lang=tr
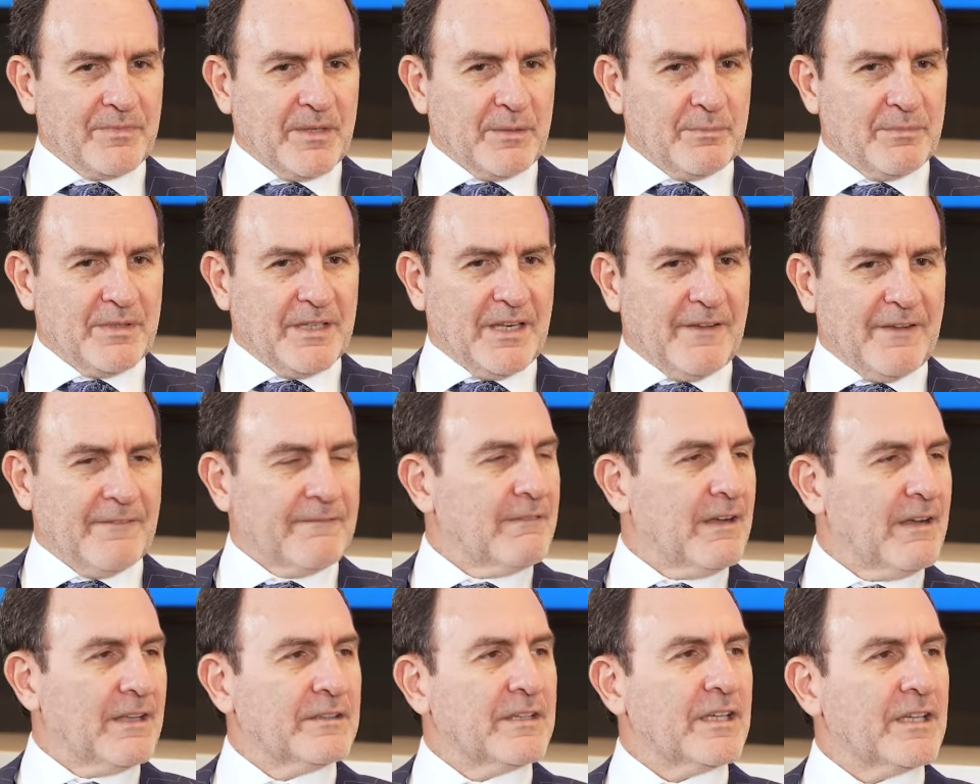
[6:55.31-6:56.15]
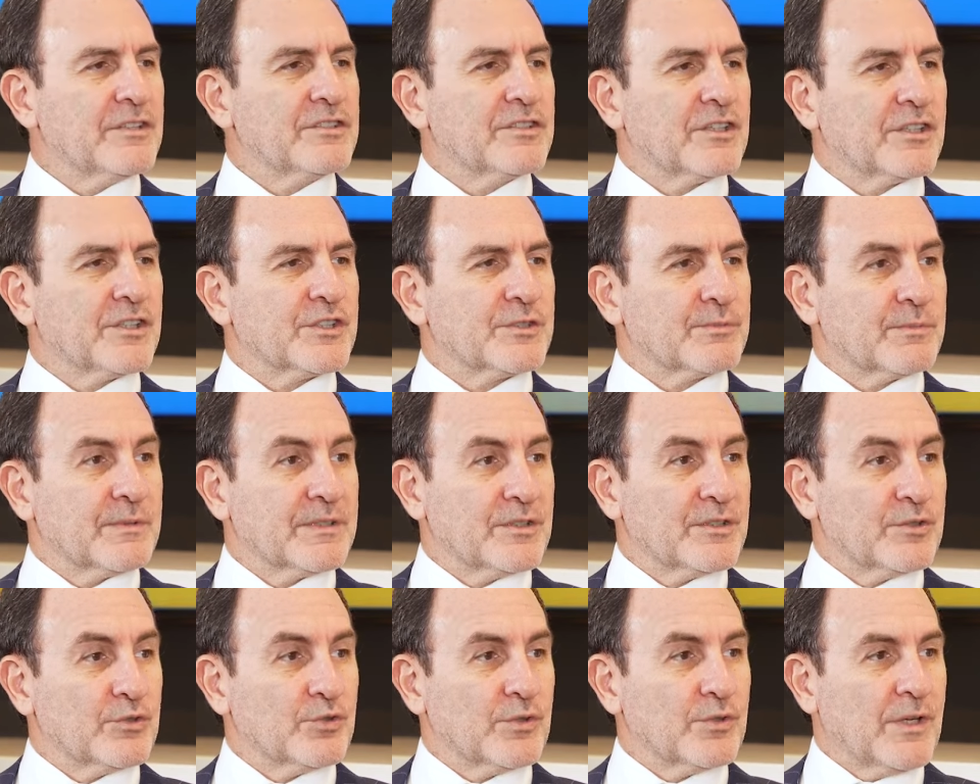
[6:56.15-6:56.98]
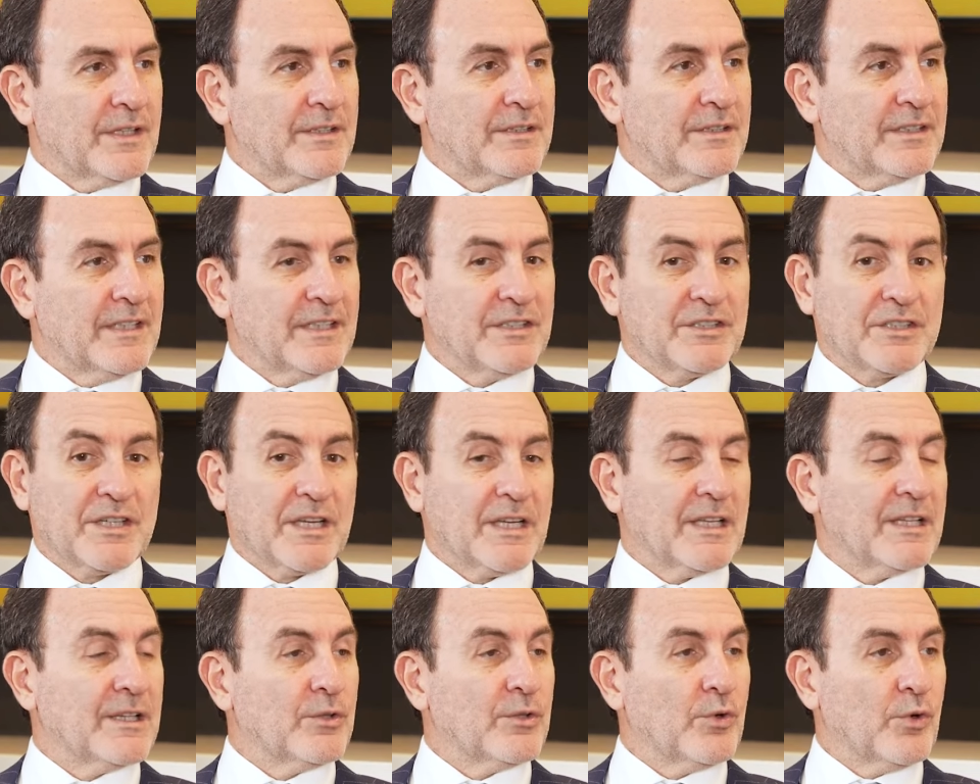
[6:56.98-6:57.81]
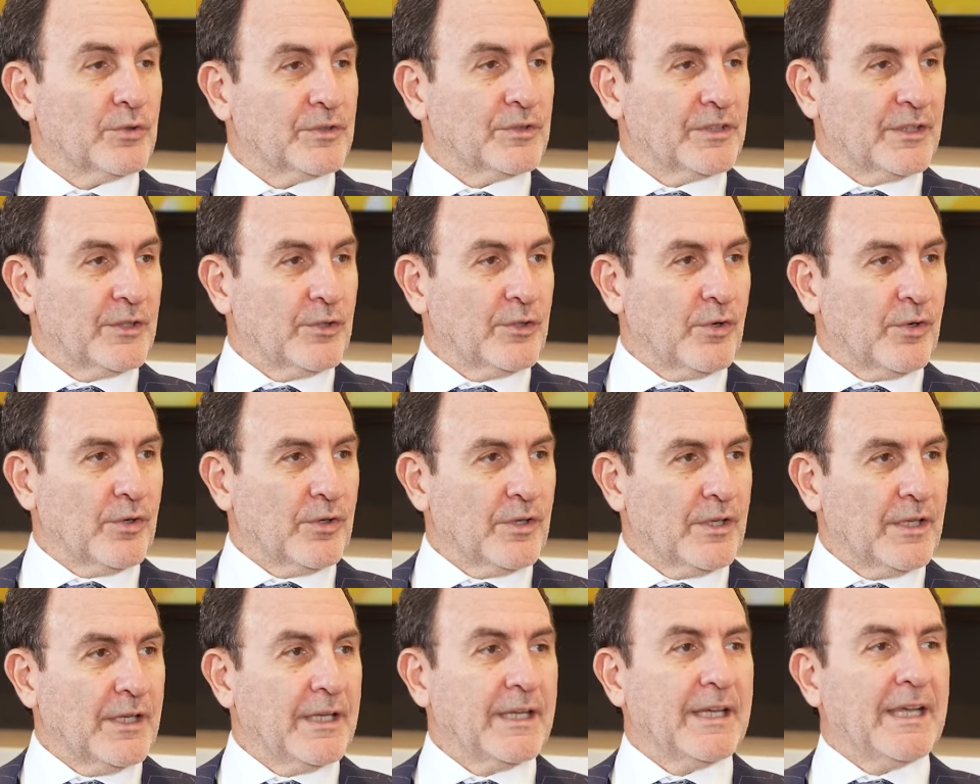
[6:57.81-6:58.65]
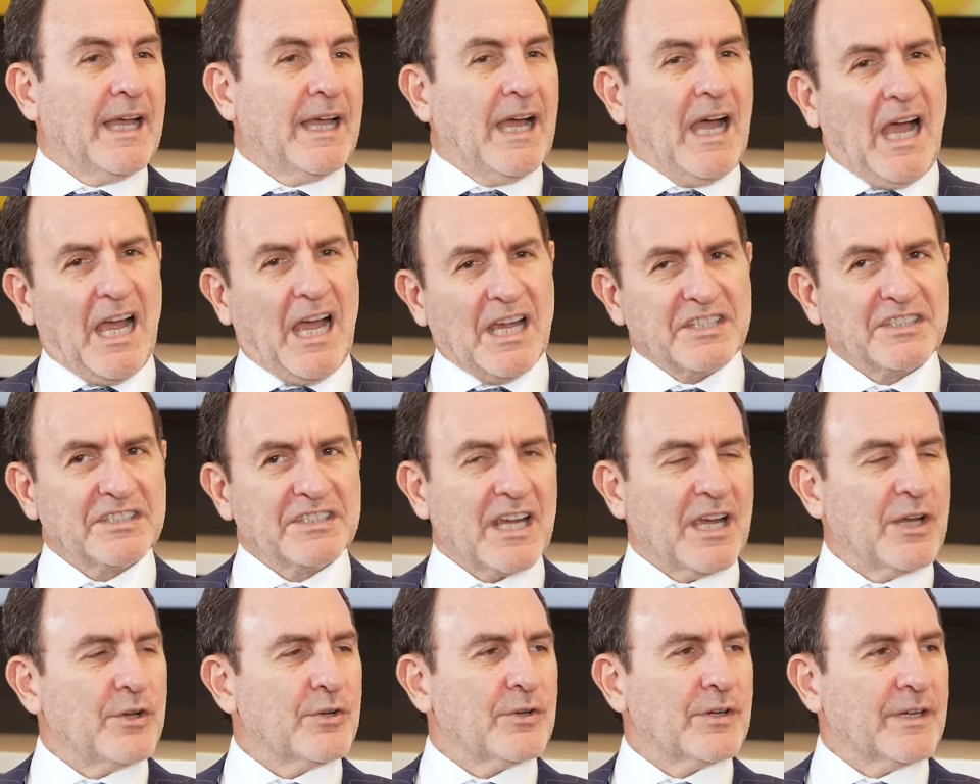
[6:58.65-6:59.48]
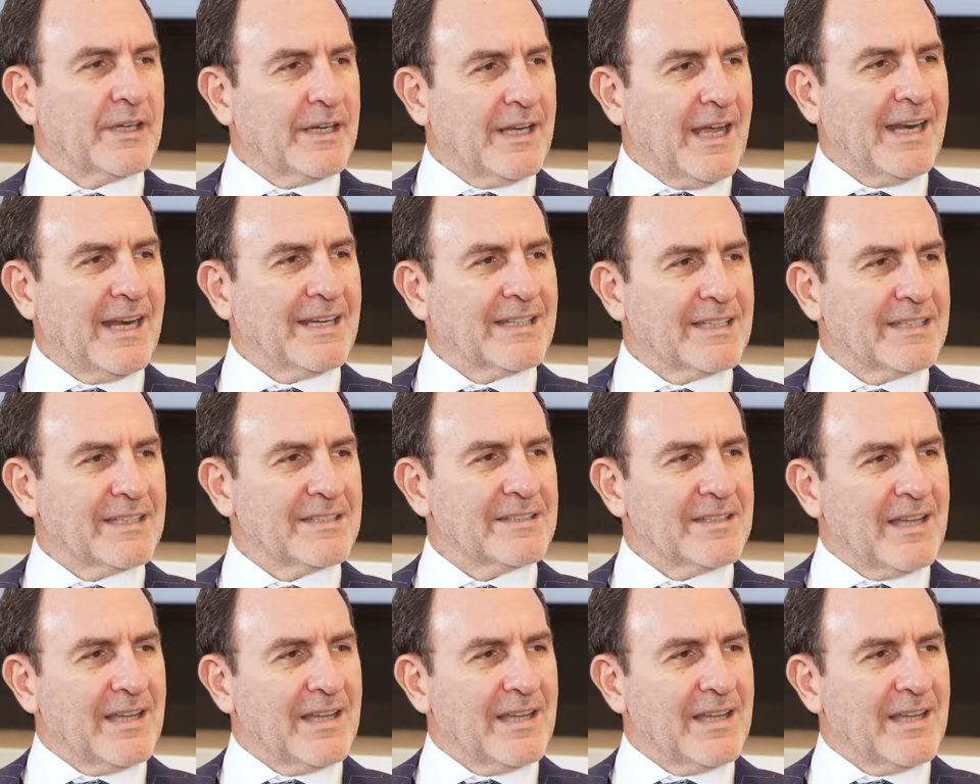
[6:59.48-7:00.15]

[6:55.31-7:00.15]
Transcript: bir envanter çalışması şu an net şekilde ortada yok. Aşağı yukarı herkes